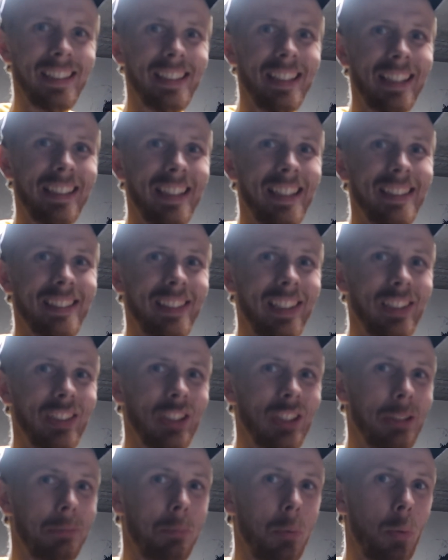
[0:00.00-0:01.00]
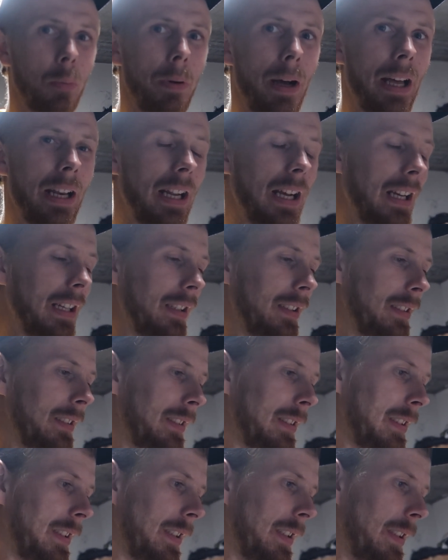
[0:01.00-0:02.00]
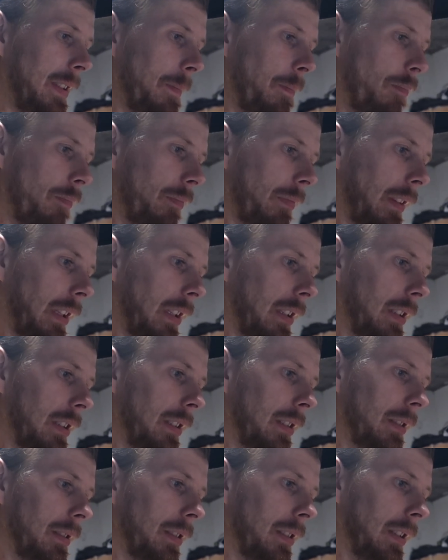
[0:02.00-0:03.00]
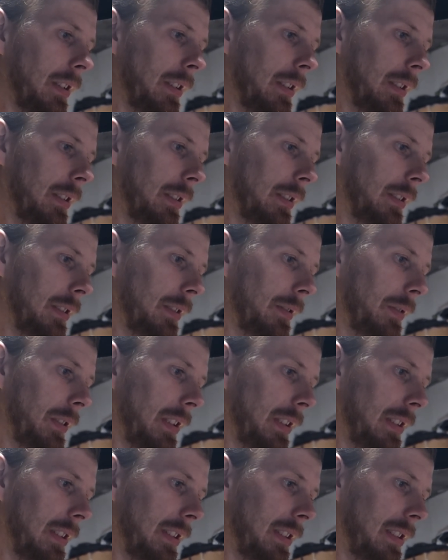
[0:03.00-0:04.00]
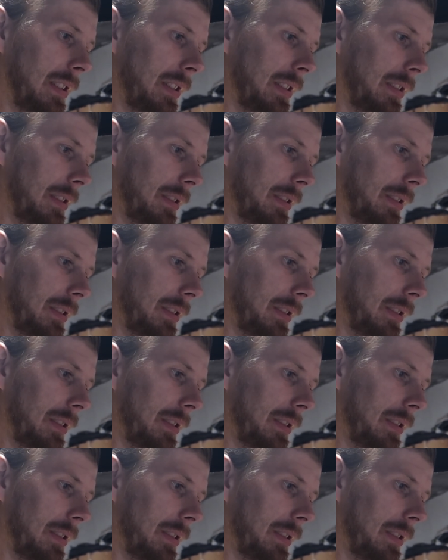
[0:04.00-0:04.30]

jedna kreska to jest pół bara, e, więc